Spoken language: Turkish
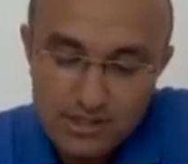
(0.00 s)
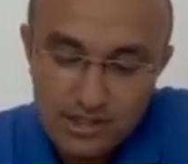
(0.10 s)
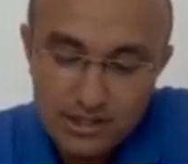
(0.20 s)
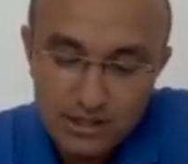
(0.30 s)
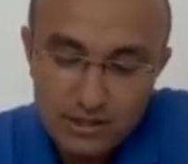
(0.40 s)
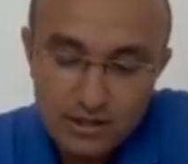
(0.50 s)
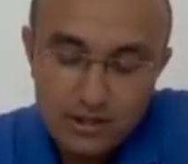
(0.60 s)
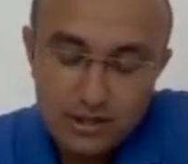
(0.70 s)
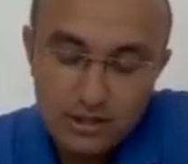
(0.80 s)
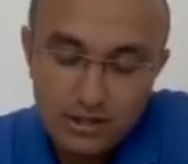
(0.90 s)
temsil
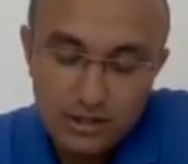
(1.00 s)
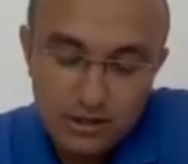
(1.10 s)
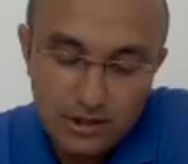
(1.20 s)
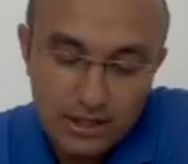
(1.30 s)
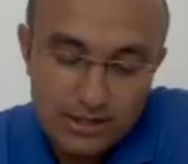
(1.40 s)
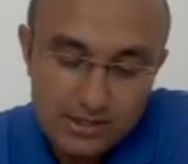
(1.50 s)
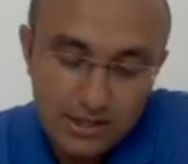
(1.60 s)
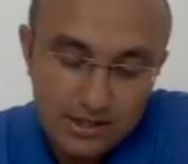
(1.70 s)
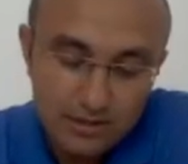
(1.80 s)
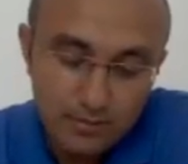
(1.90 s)
eden
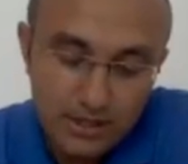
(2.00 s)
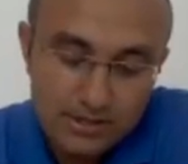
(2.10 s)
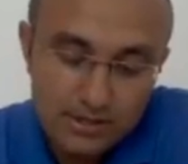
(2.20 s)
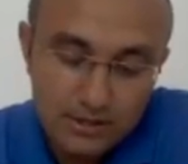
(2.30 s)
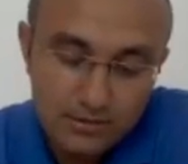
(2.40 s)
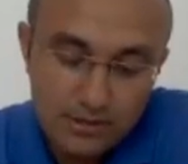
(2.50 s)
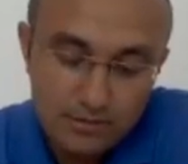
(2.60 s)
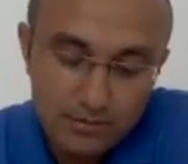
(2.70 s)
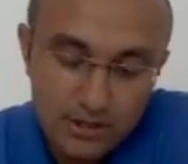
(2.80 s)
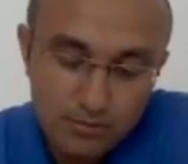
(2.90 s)
e, tenslerdir.
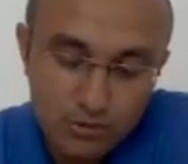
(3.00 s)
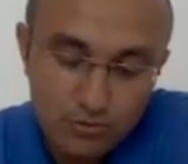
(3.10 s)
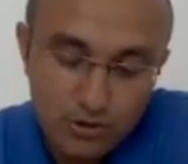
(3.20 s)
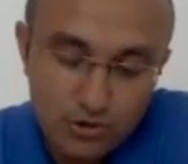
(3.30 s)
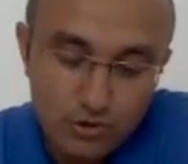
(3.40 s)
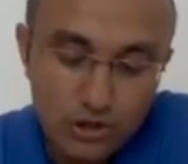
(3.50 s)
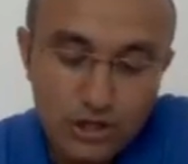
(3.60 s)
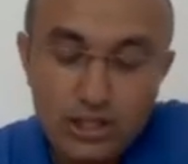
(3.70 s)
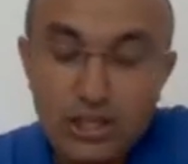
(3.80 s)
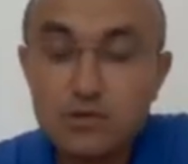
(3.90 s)
Past'ta da mesela past
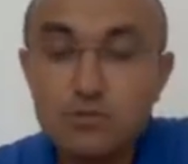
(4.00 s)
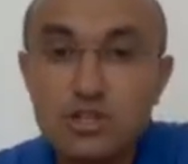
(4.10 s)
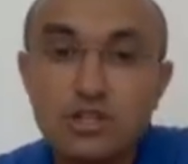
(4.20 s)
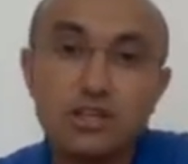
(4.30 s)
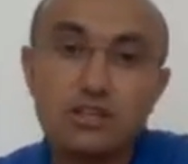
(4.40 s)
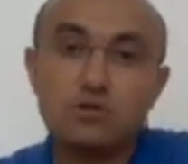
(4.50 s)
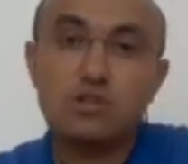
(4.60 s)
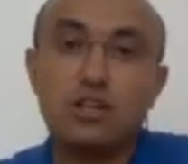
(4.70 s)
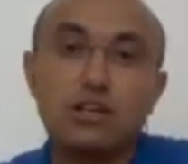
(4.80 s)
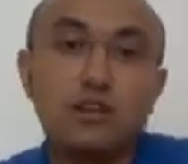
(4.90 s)
perfect şöyle
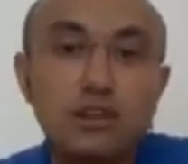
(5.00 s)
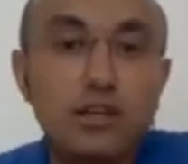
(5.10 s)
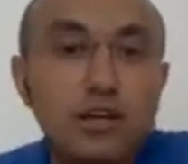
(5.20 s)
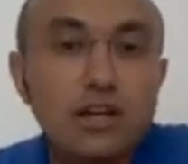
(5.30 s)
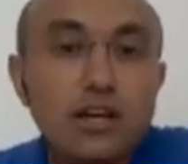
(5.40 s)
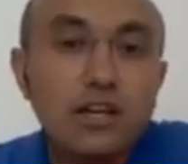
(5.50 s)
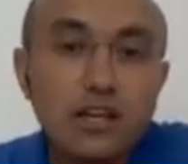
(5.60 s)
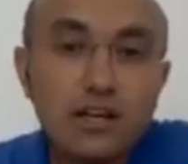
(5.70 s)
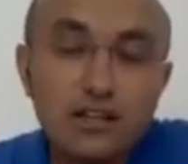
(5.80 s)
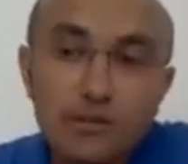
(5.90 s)
geçmişin geçmiş
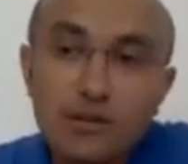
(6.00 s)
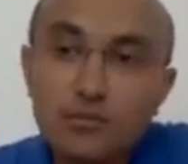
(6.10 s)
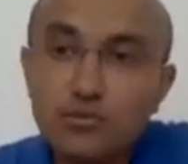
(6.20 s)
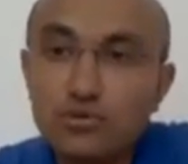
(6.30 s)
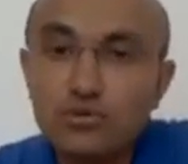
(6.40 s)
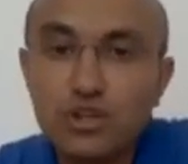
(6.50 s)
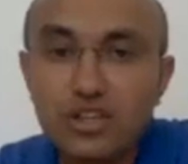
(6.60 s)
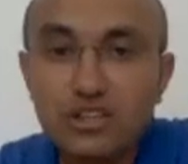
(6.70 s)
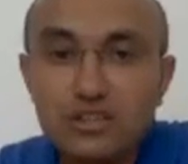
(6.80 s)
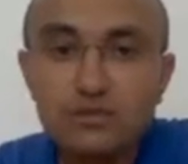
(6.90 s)
şeklinde. Genelde benim
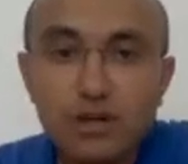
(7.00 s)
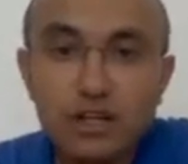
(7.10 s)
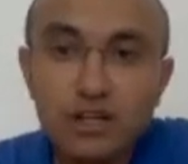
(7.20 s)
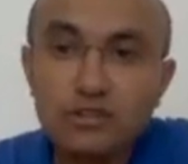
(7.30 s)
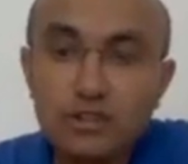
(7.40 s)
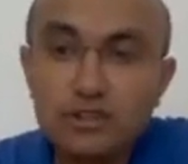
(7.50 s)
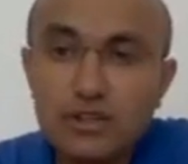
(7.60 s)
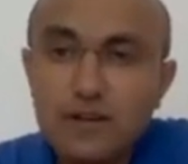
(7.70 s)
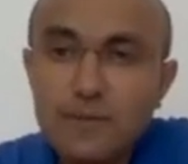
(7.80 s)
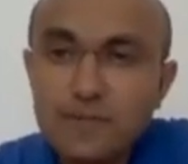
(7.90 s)
bu taradığım
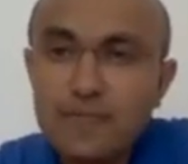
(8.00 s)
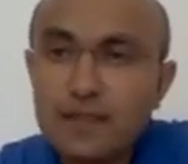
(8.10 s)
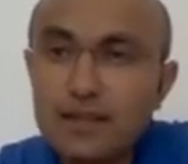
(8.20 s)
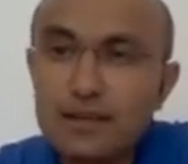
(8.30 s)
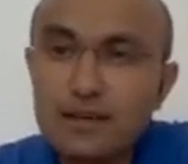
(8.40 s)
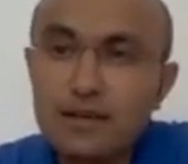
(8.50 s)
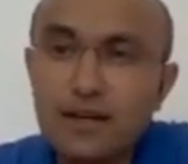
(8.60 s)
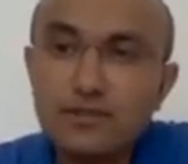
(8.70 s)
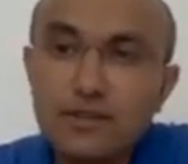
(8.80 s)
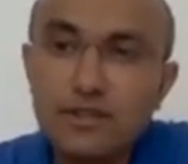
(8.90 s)
alanları
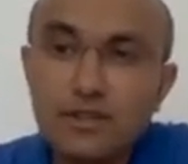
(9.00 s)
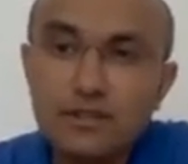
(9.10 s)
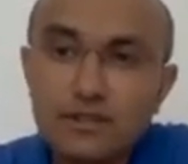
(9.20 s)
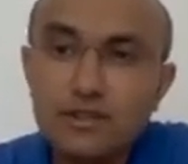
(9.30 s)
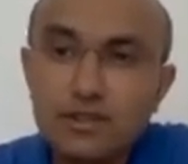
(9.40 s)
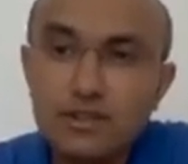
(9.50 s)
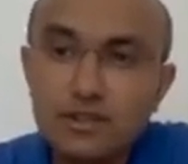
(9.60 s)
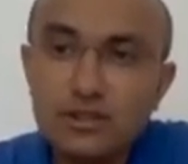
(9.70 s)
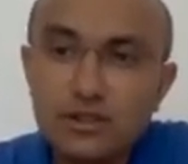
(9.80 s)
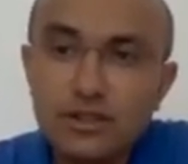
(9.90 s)
e, anlatan
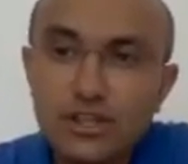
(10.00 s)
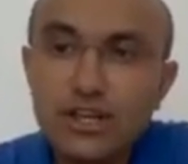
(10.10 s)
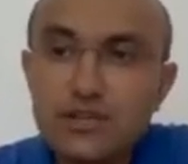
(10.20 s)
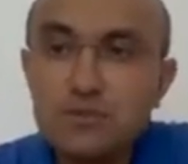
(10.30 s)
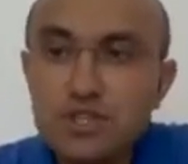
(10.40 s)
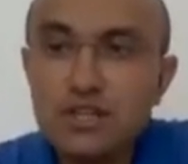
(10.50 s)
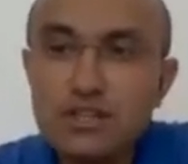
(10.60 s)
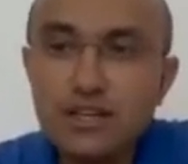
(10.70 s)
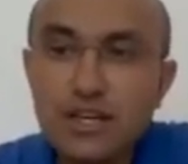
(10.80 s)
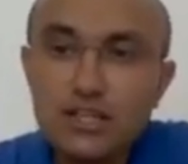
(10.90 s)
ee,
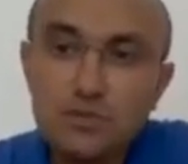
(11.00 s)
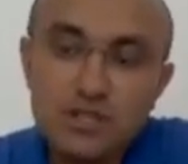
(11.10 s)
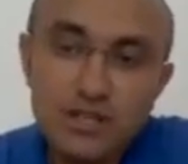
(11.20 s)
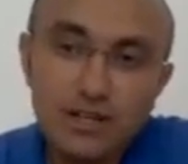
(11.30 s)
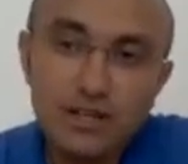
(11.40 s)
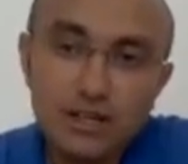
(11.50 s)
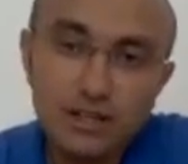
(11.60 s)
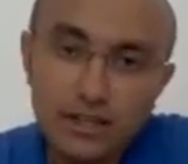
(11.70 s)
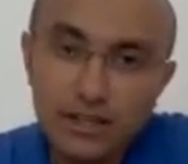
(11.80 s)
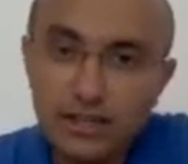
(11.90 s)
geçmişte ise geçmişle
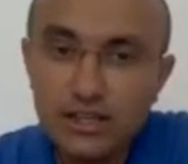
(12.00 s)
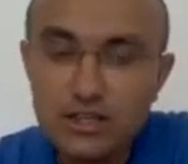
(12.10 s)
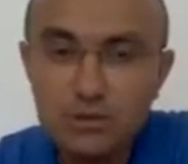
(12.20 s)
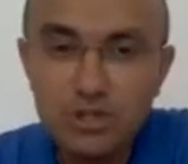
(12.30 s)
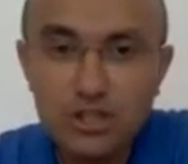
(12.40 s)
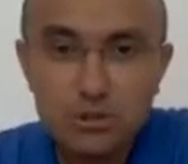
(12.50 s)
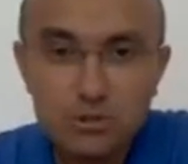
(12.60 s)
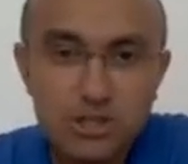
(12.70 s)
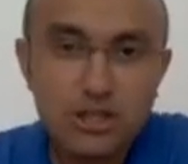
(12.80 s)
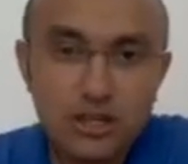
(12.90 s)
alakalı yani
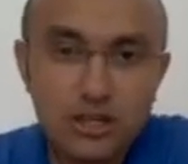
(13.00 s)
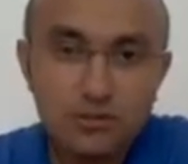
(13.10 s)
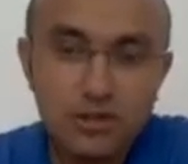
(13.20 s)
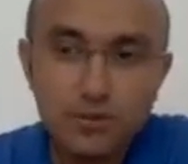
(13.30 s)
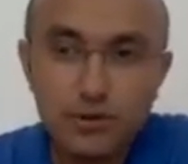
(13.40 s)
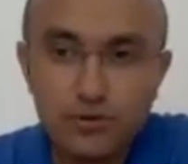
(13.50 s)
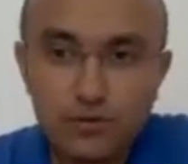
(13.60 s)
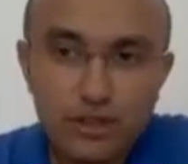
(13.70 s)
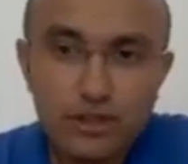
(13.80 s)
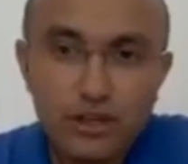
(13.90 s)
geçmişin geçmişiyle alakalı bir
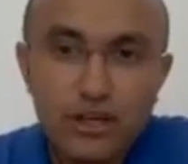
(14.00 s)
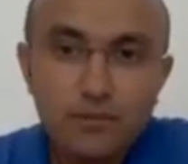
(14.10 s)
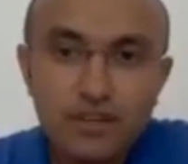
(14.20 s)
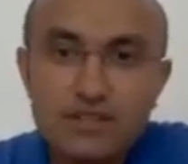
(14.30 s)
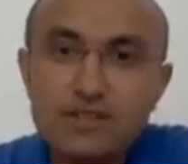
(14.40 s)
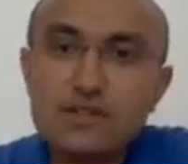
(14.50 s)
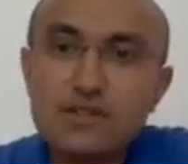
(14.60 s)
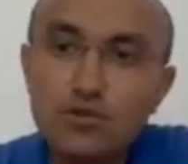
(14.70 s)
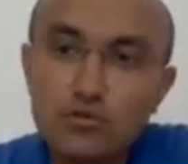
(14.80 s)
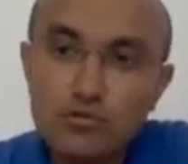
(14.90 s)
perfect.
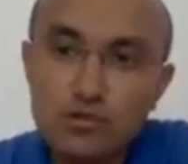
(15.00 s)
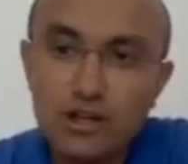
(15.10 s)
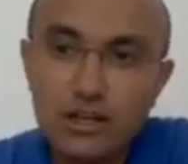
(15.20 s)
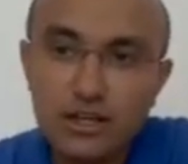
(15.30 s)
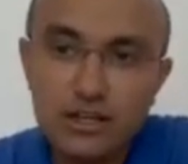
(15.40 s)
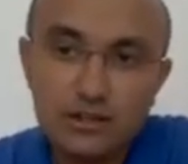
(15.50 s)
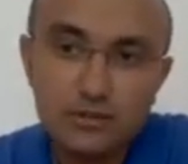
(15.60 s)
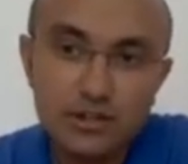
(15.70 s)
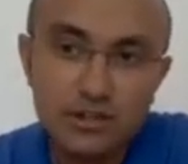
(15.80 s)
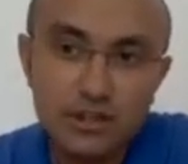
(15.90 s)
Presence'da günümüzle
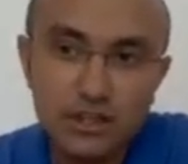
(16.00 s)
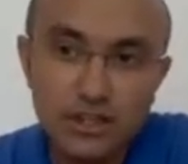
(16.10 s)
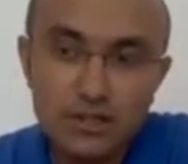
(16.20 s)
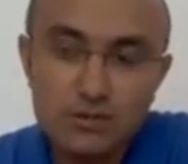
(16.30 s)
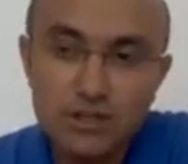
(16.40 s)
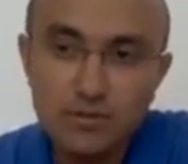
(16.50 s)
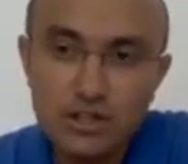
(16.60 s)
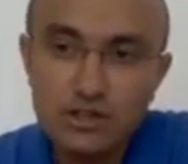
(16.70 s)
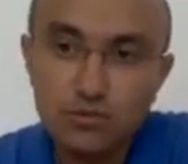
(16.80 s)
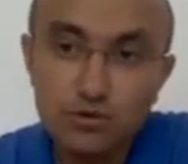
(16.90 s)
alakalı bir yani
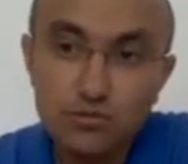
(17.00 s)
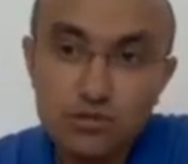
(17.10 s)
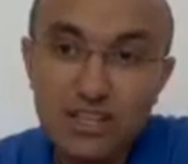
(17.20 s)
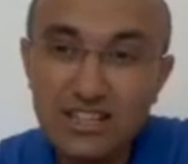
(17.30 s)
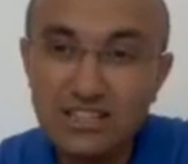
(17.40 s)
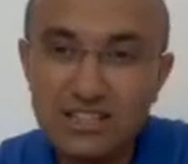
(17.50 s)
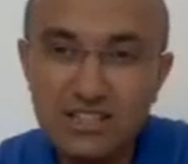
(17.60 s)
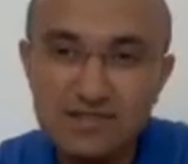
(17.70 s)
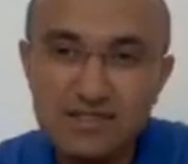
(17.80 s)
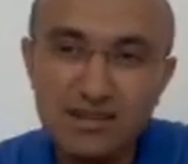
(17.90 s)
geçmişte başlayıp günümüzü
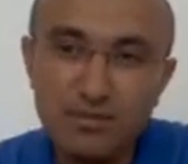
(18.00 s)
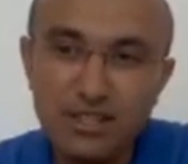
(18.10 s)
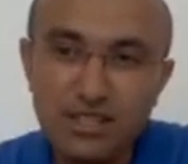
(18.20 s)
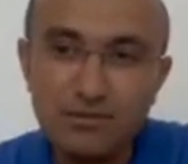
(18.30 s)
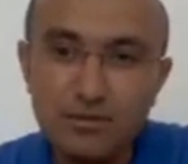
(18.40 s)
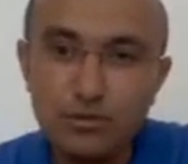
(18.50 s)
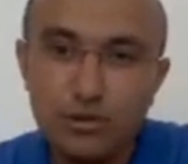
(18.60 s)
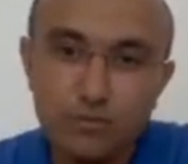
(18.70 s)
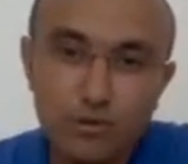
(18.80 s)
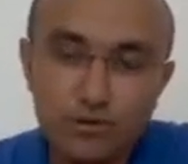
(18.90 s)
genelde çift zaman
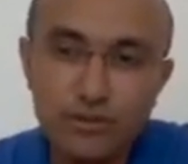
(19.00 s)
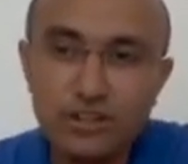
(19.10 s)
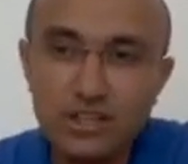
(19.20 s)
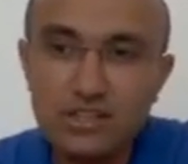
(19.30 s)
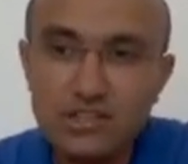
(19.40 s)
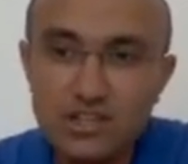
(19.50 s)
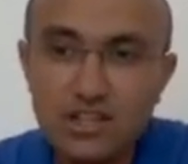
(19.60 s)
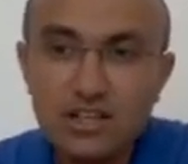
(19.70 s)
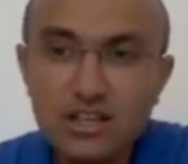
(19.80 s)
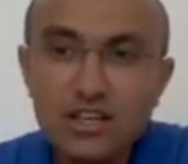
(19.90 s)
gibi böyle perfect
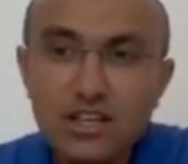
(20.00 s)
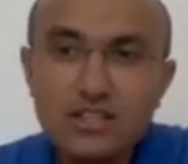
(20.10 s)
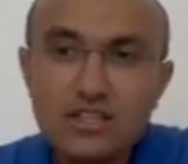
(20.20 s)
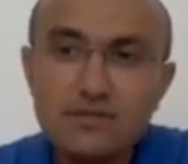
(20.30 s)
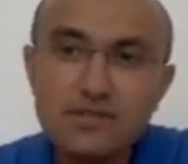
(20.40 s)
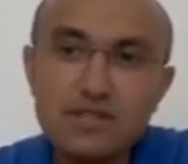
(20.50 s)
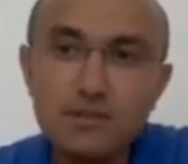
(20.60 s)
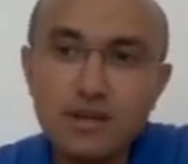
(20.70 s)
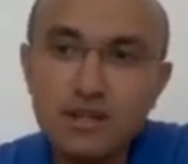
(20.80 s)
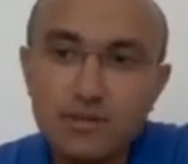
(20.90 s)
deyince
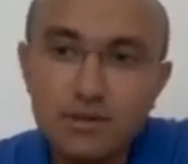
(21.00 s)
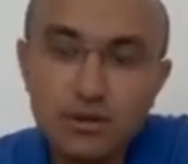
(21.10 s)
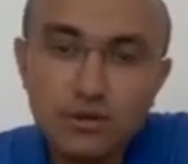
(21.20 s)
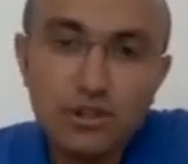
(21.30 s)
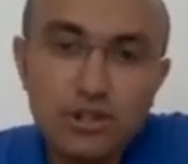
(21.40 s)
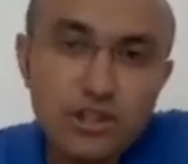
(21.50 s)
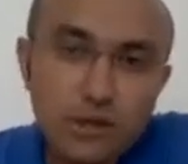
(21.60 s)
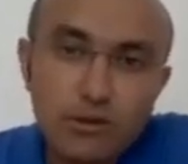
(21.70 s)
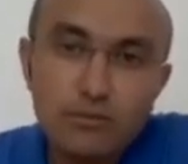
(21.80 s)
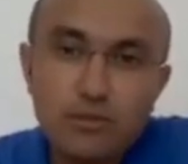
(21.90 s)
çift zaman gibi
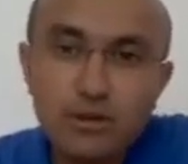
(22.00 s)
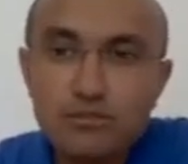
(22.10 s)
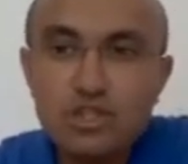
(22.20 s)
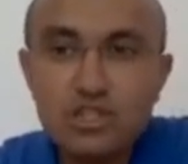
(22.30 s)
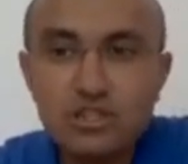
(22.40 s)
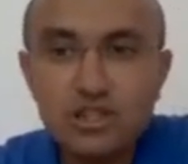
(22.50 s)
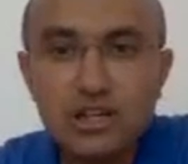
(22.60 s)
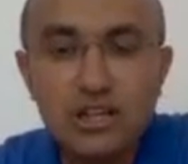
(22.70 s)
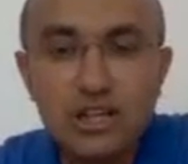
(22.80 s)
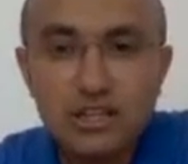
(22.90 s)
olayın
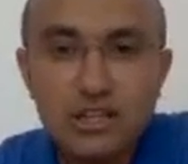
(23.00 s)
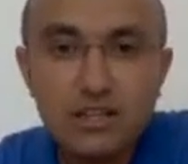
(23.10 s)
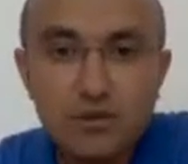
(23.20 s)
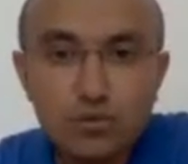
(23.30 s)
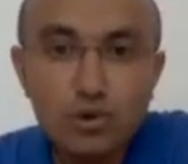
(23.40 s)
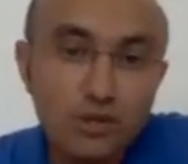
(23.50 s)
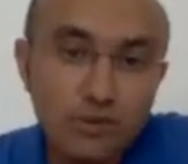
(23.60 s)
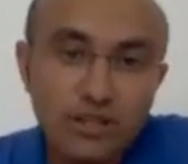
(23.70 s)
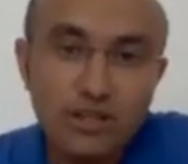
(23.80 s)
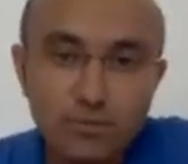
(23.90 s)
tamamlanmışlığına, etkilerine
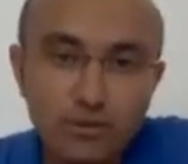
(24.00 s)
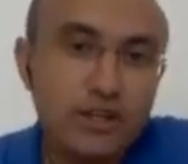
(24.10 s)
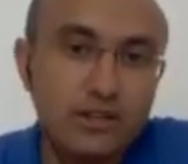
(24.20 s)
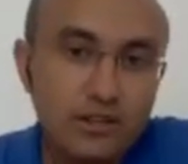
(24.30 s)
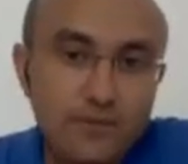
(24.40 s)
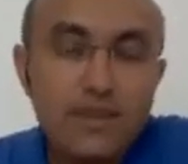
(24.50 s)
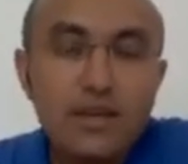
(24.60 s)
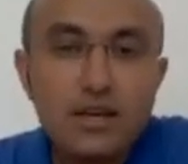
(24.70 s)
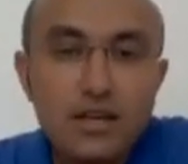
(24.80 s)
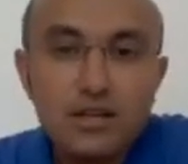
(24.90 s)
vurgu yapan yapılardı.